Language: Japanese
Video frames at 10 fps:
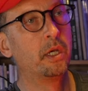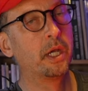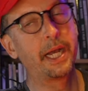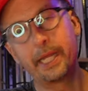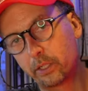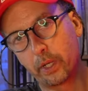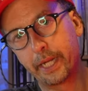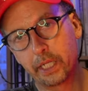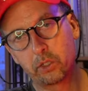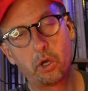ありがとうあ
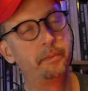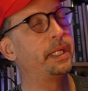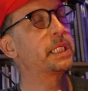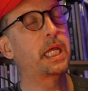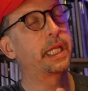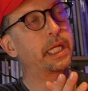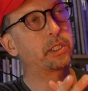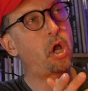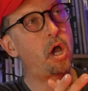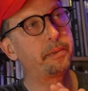りがとう皆さんありが
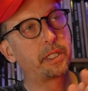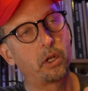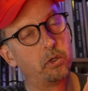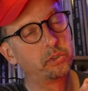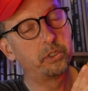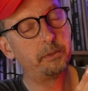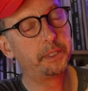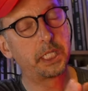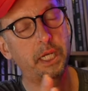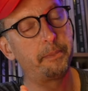とうみたいな本当にみ
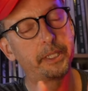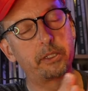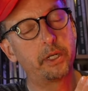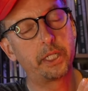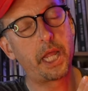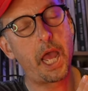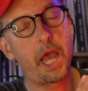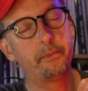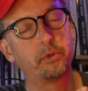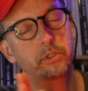んな頑張ってくれ
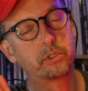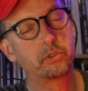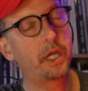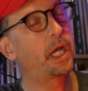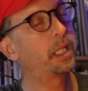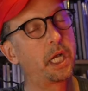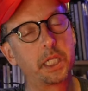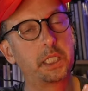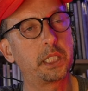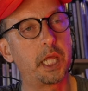てもうすごい働
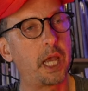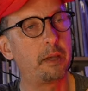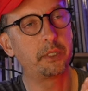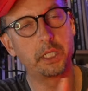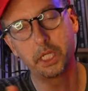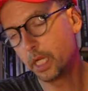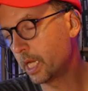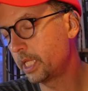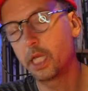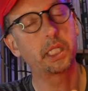いててみんな寝
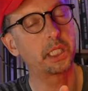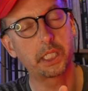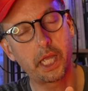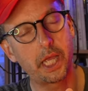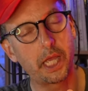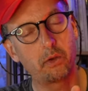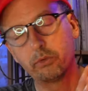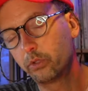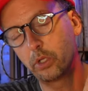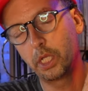ないでやってて
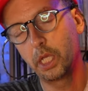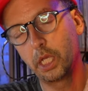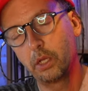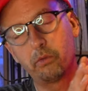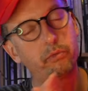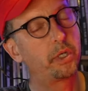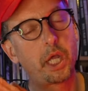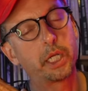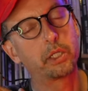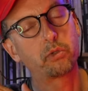本当に本当に
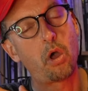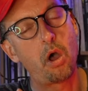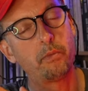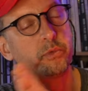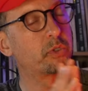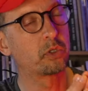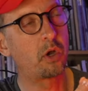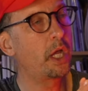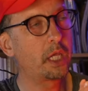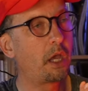ありがとうもうす
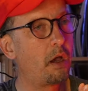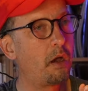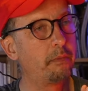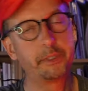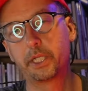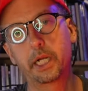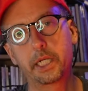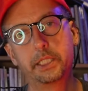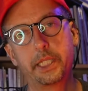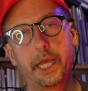ごいよみたいな
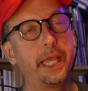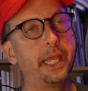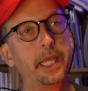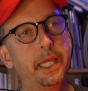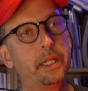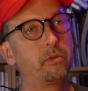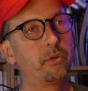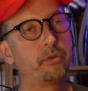感じで延々と